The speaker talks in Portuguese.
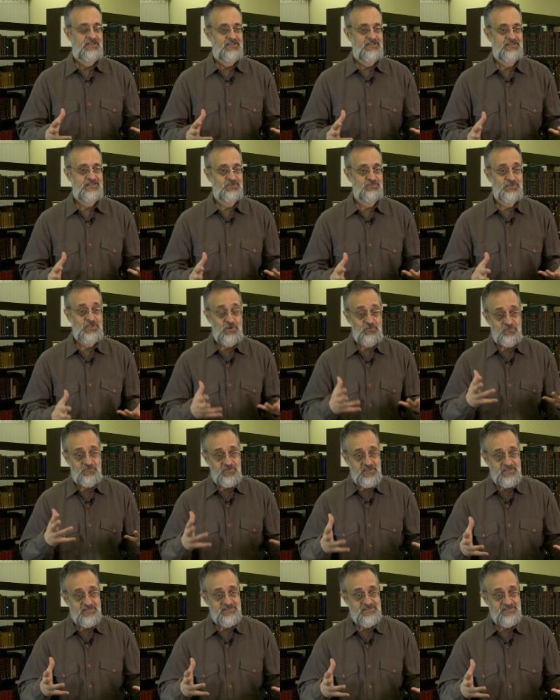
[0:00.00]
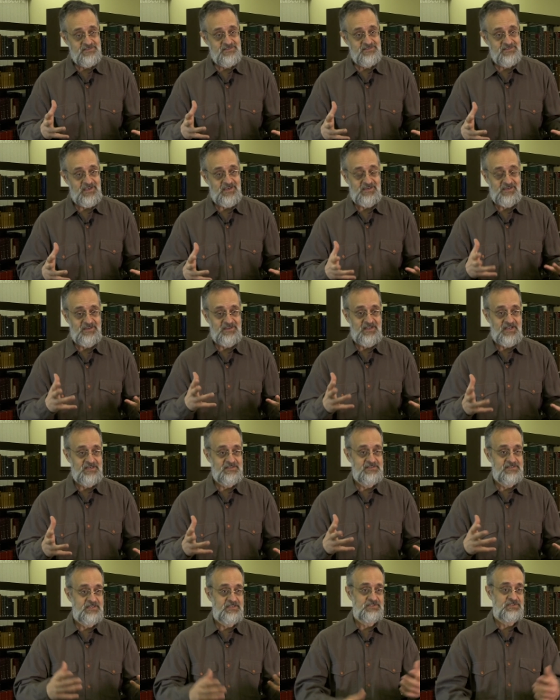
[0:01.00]
Então, talvez a Kernar
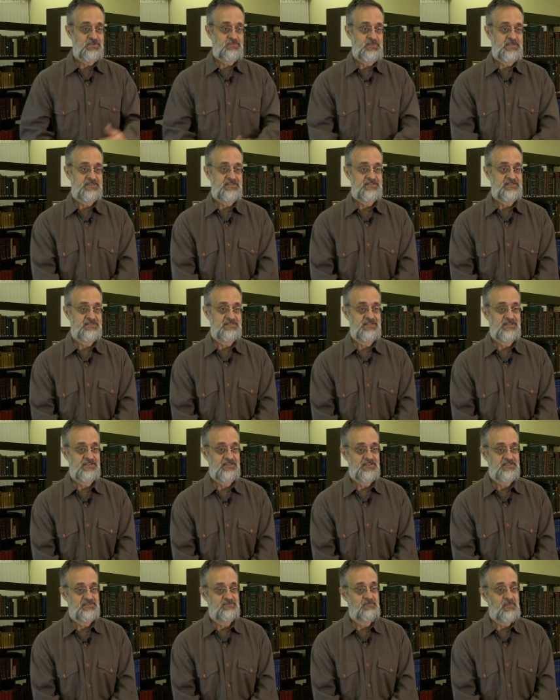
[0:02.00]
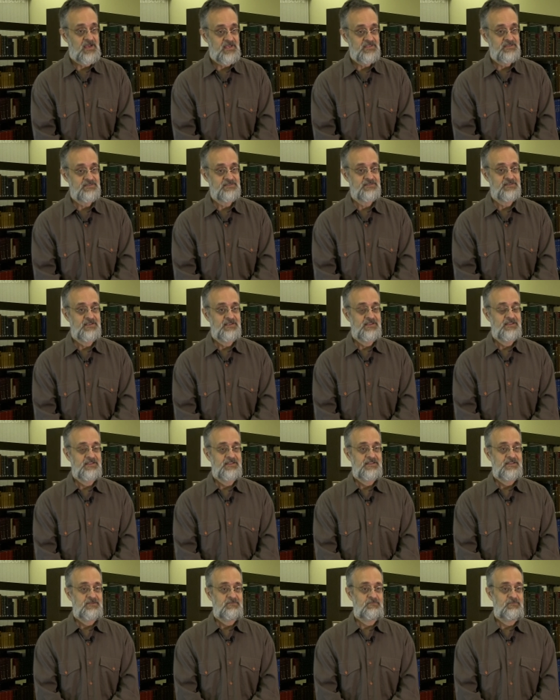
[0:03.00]
seja uma das estrelas mais
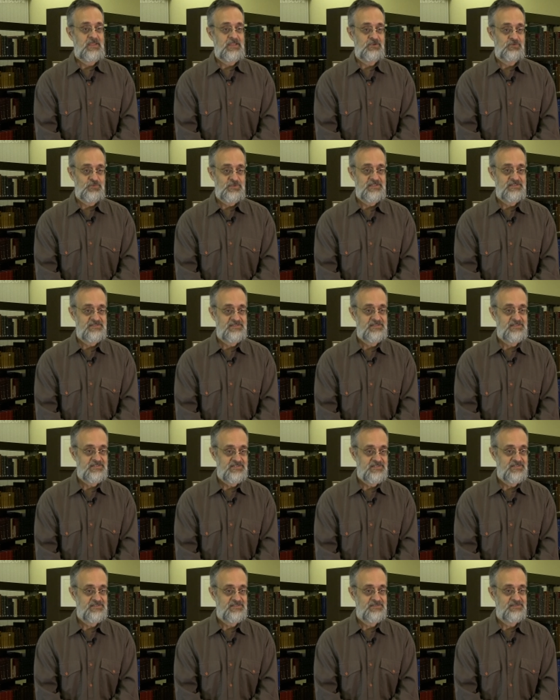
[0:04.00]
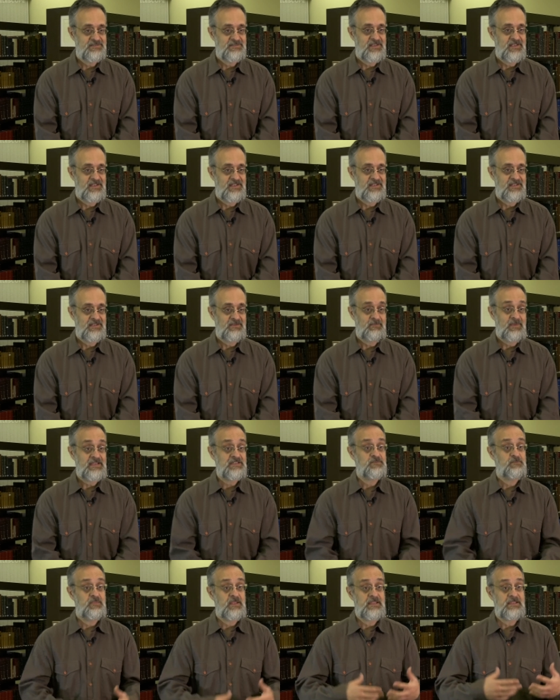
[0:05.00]
bem conhecidas, é,
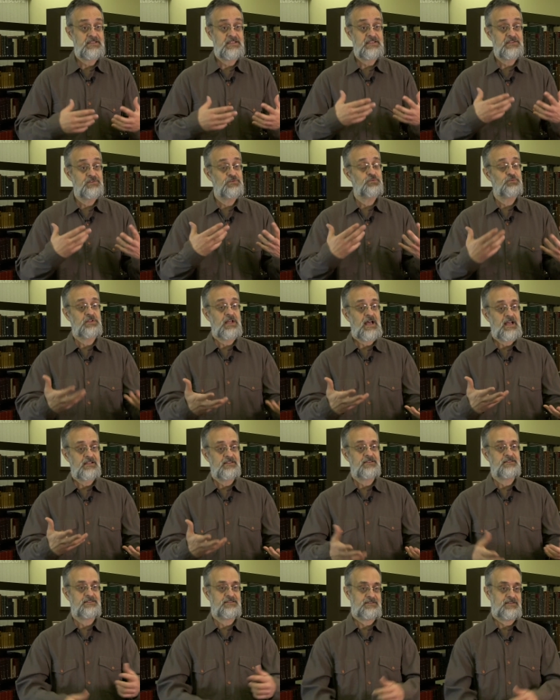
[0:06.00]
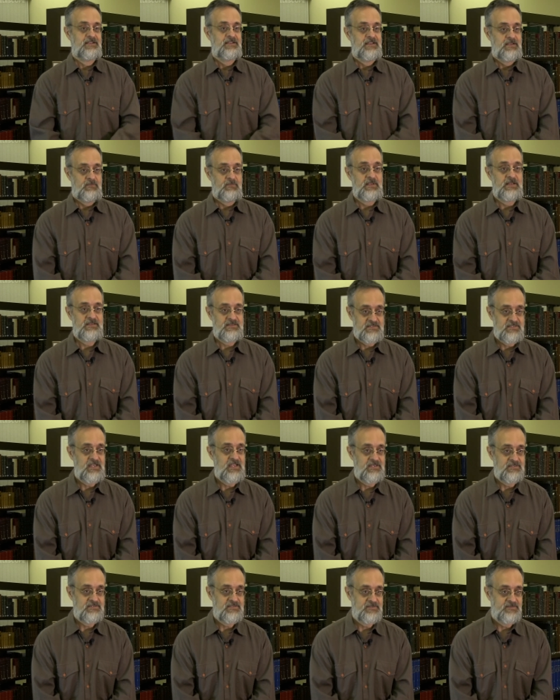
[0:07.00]
mais bem estudadas pela
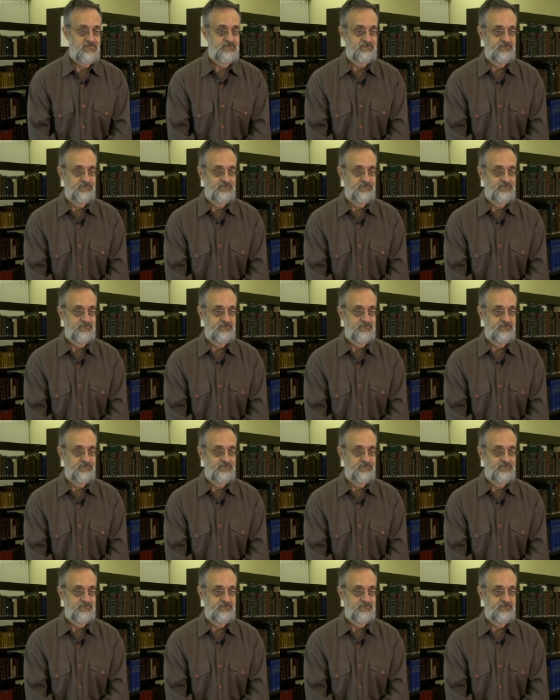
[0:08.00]
ciência.